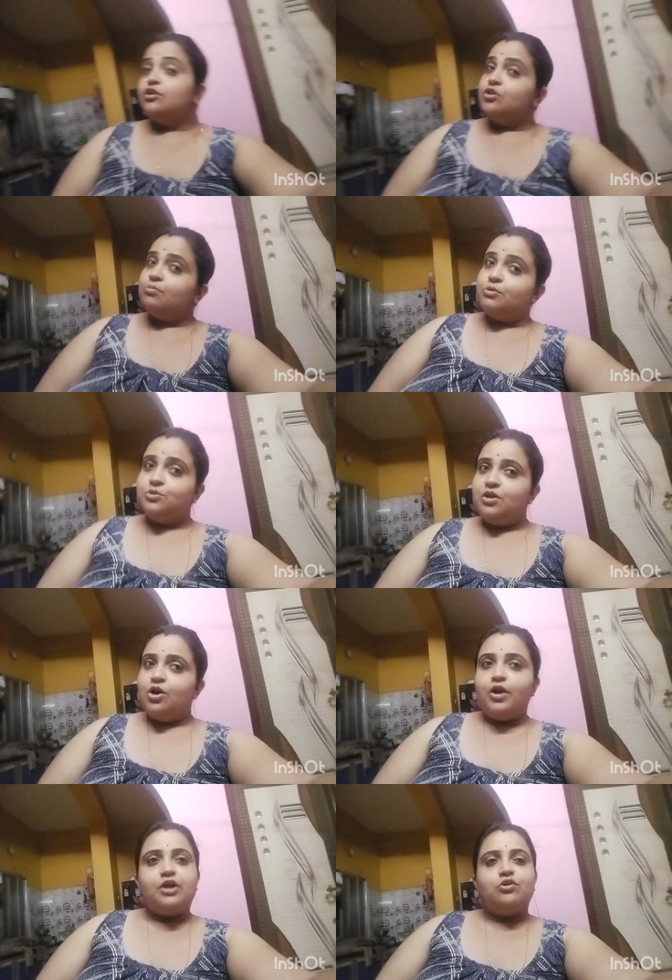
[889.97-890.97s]
বন্ধুরা
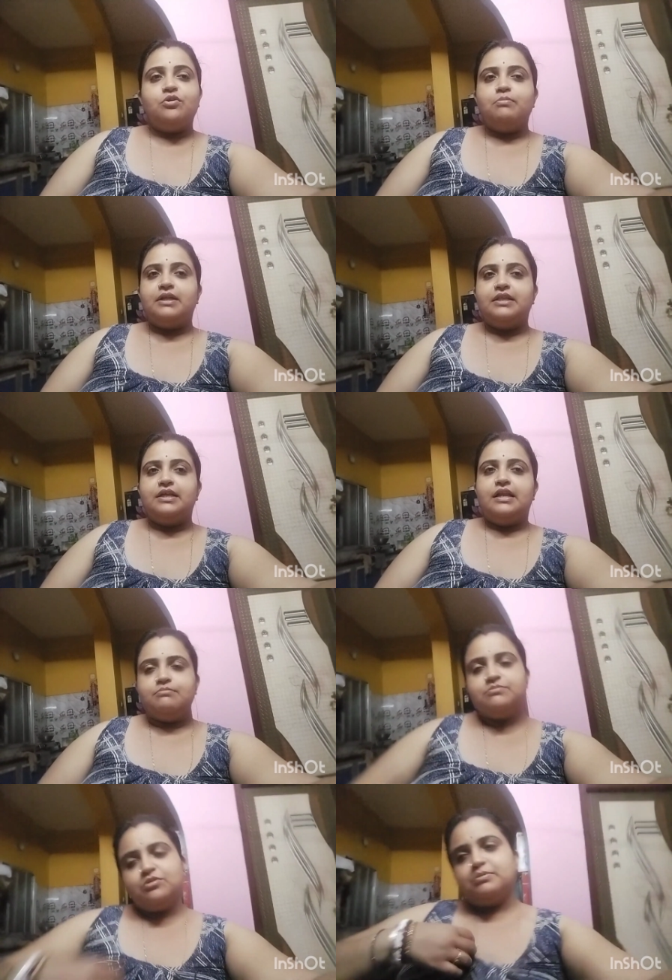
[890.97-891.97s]
অনেকক্ষণ বাদে এলাম
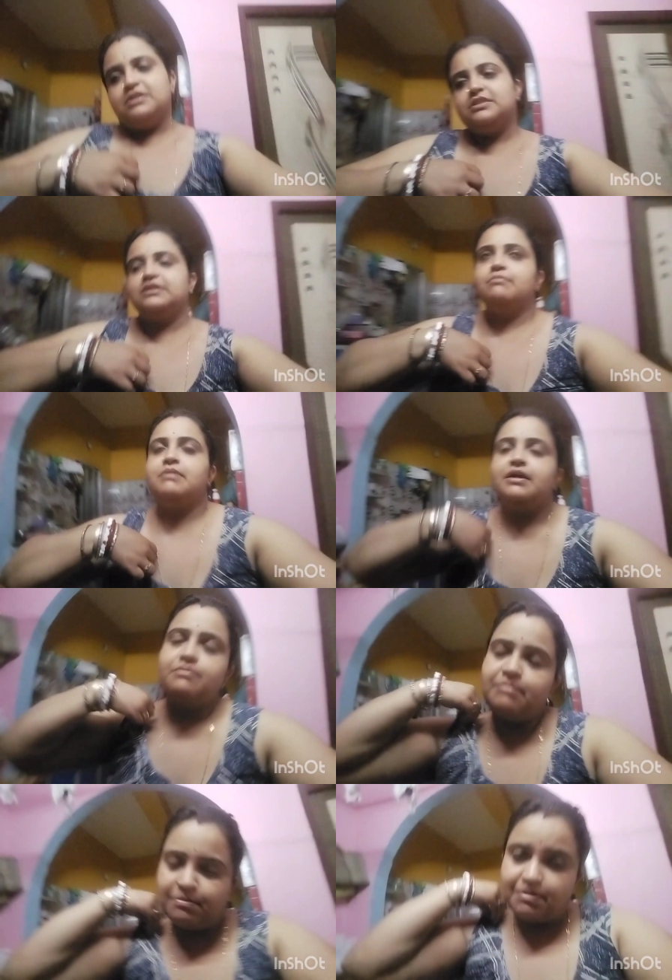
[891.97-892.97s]
তোমাদের সামনে
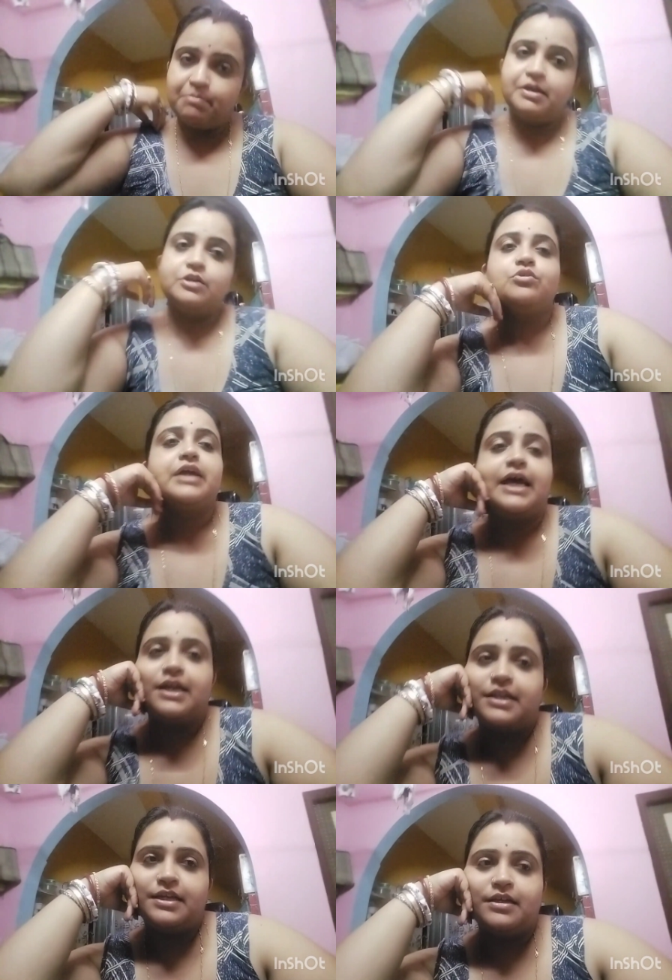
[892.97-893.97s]
মাম্মামকে তো
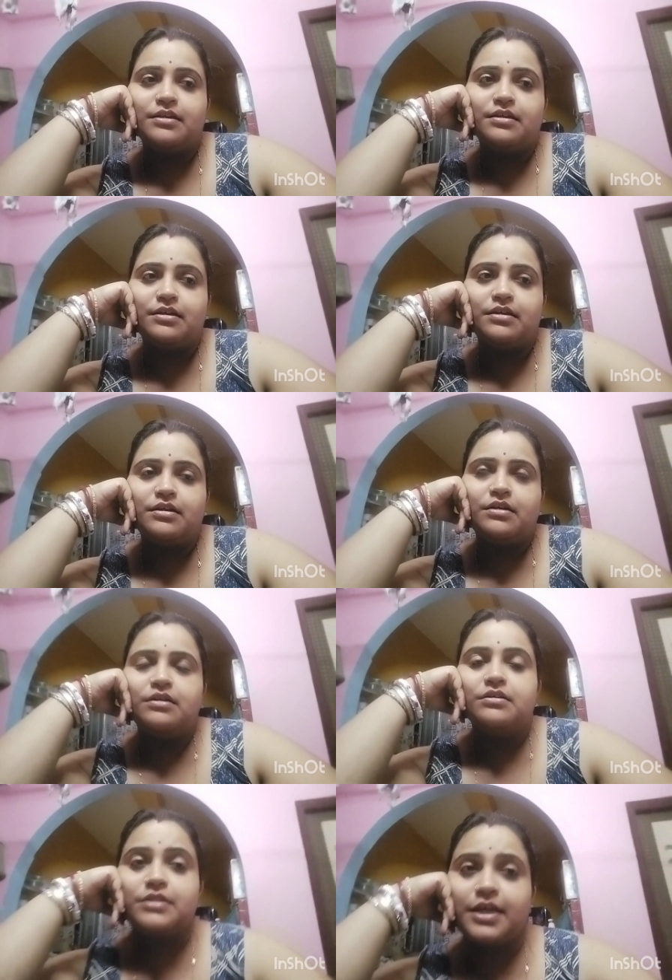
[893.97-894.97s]
ক্যারাটে
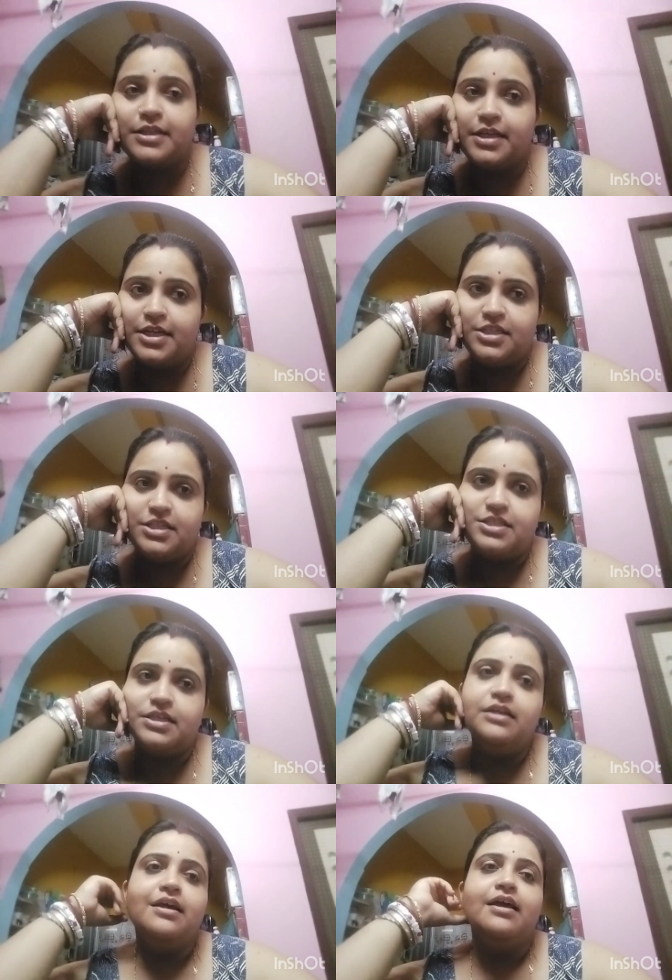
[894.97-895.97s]
তে দিয়ে এসেছি
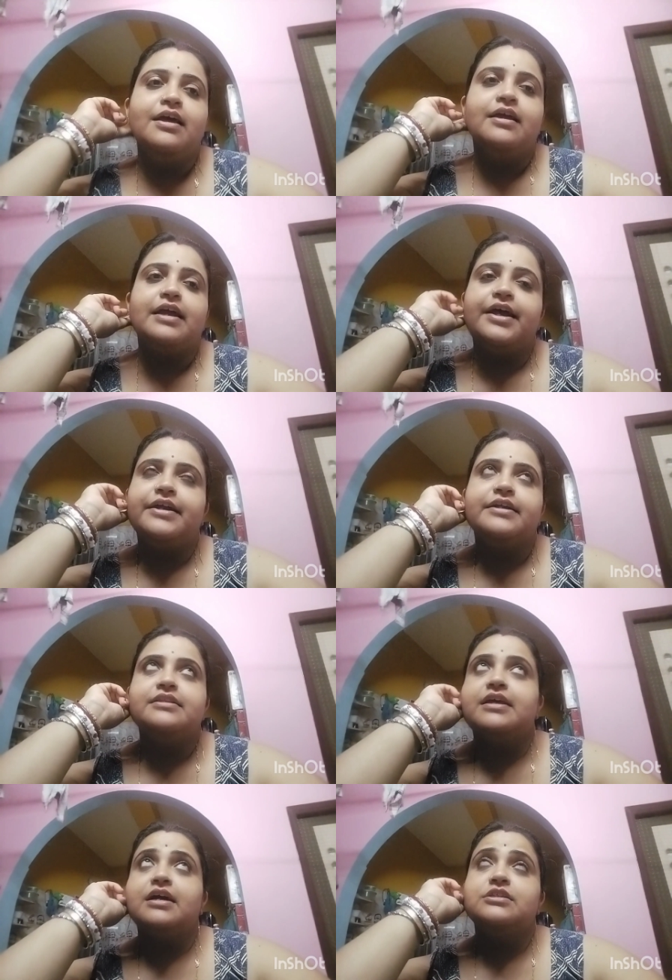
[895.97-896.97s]
ক্যারাটে
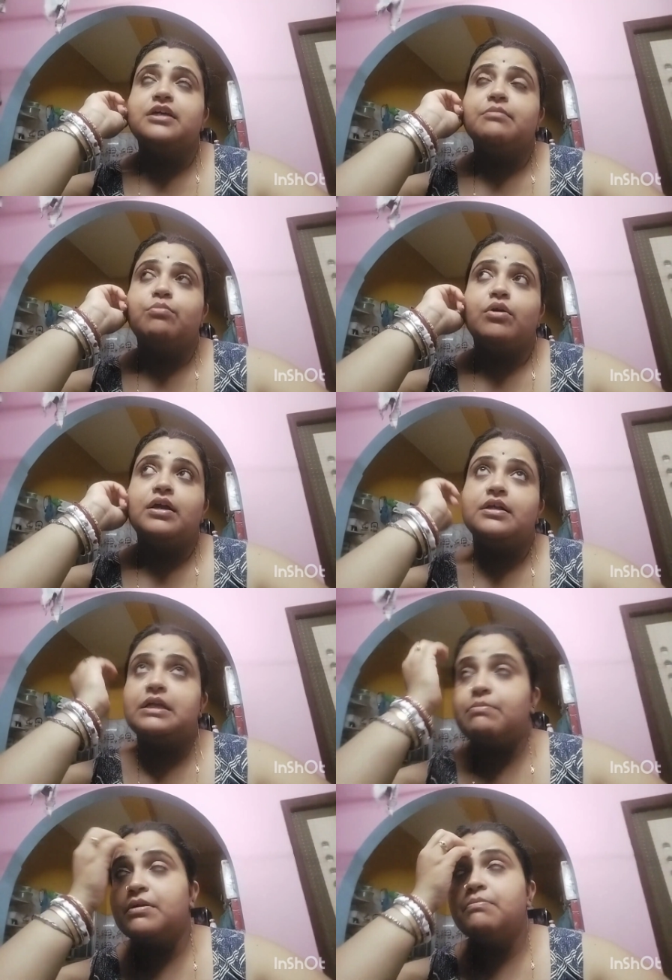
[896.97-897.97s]
দিয়ে আসার পরে
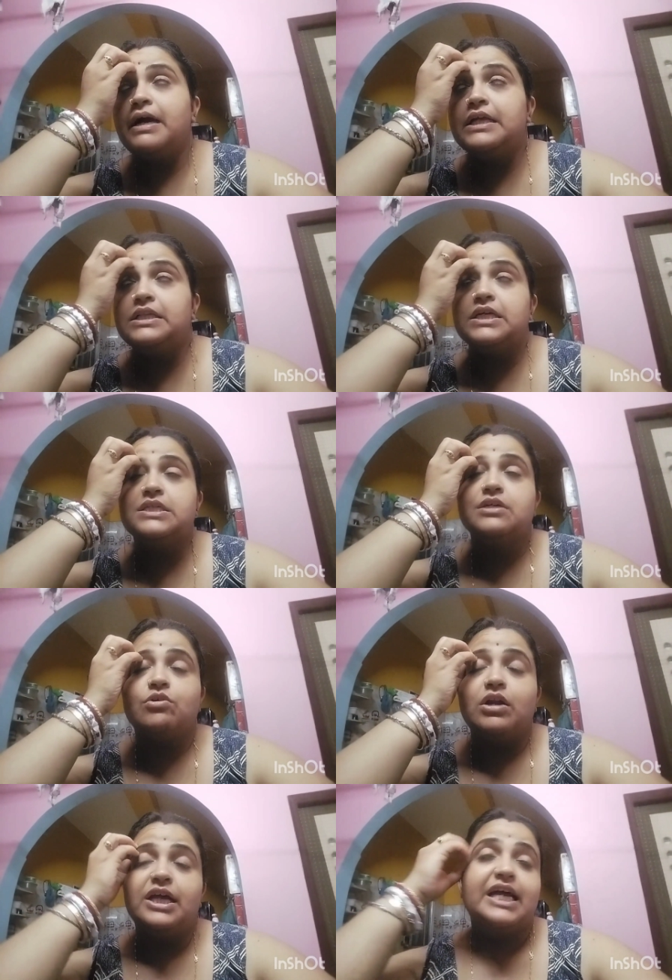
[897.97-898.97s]
তারপরে বাড়িতে এসে
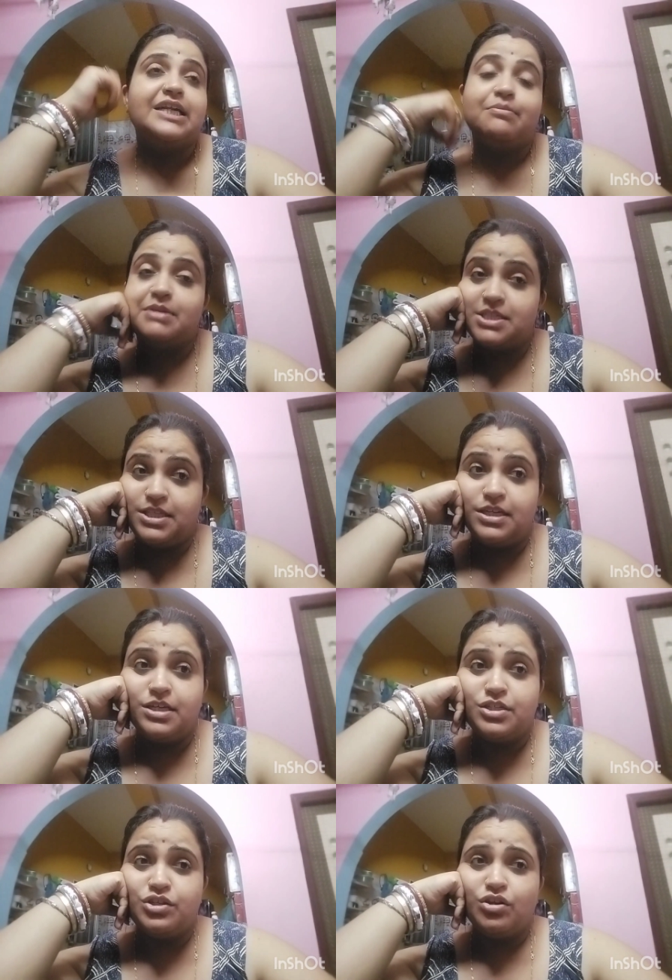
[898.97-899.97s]
কলের একটা মিস্ত্রি
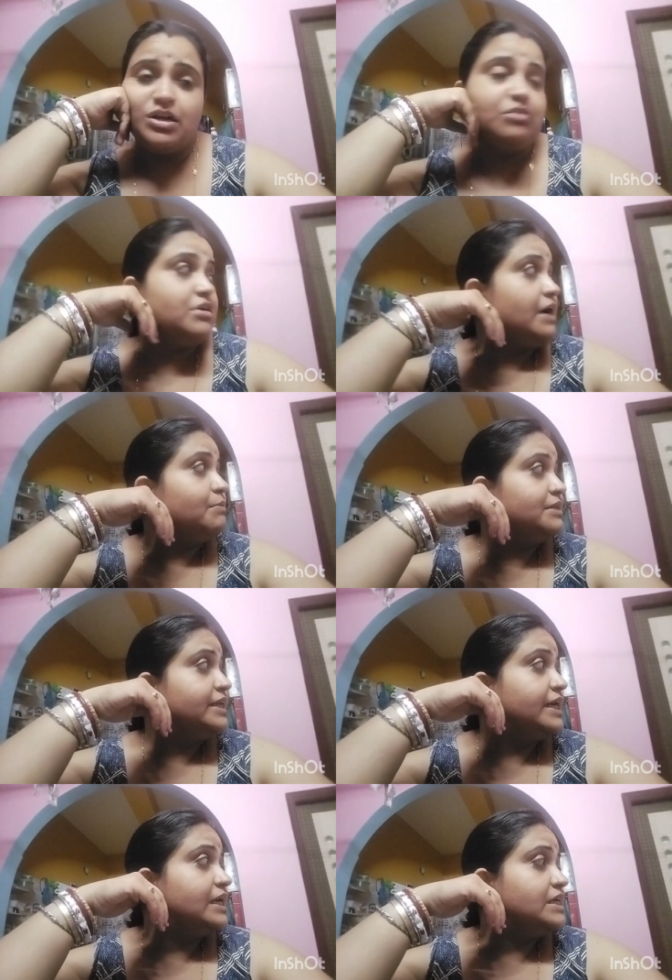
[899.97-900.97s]
এসেছিলো কারণ আমাদের
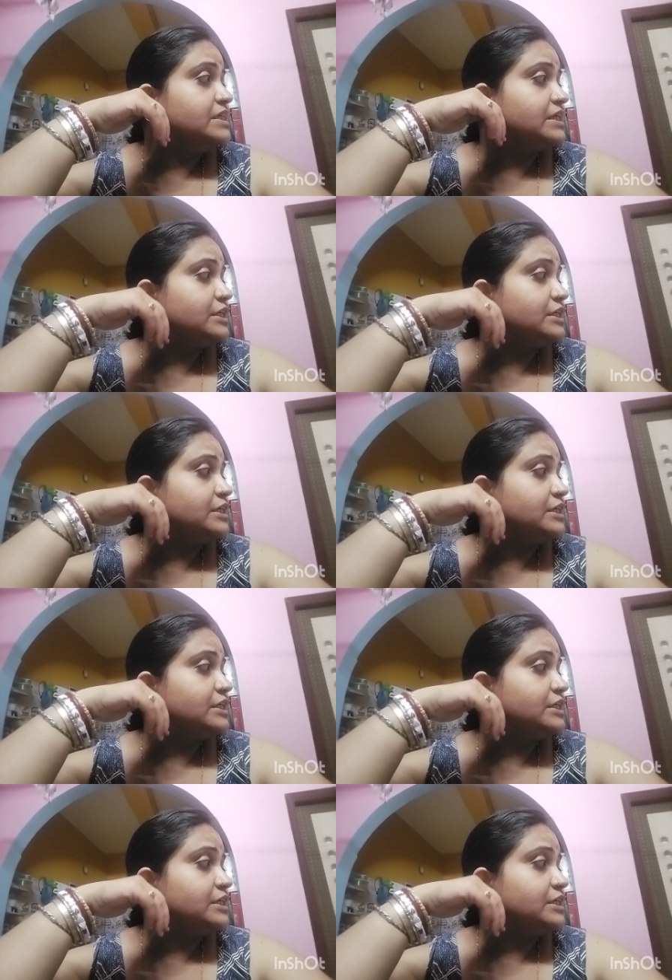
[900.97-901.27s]
এখানে যে একটা